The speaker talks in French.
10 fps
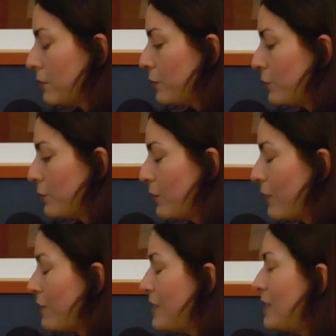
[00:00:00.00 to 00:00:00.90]
euh,
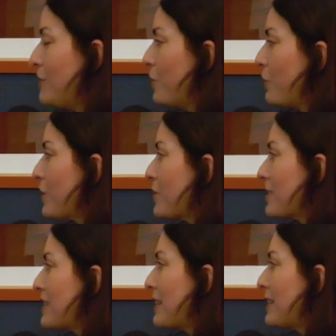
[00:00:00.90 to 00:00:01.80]
invisible, enfin,
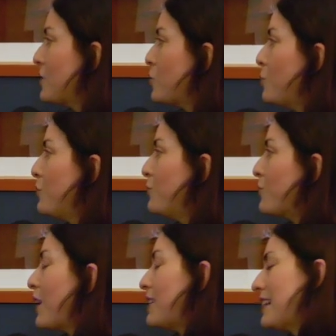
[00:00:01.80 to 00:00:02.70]
ça n'existe plus.
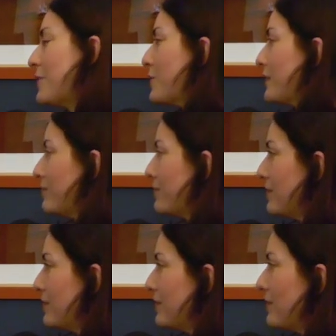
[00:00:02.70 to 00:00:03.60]
Intérieur,
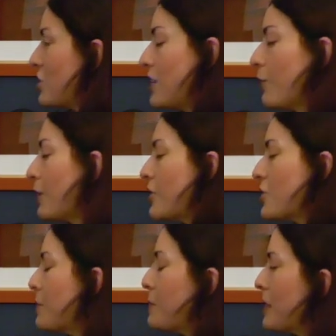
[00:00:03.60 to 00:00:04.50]
Je les regarde
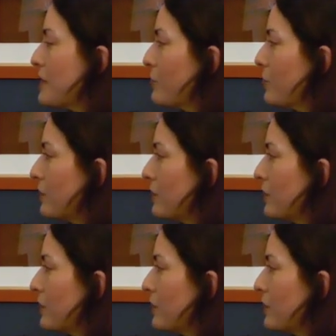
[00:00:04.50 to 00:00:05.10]
jamais, par exemple.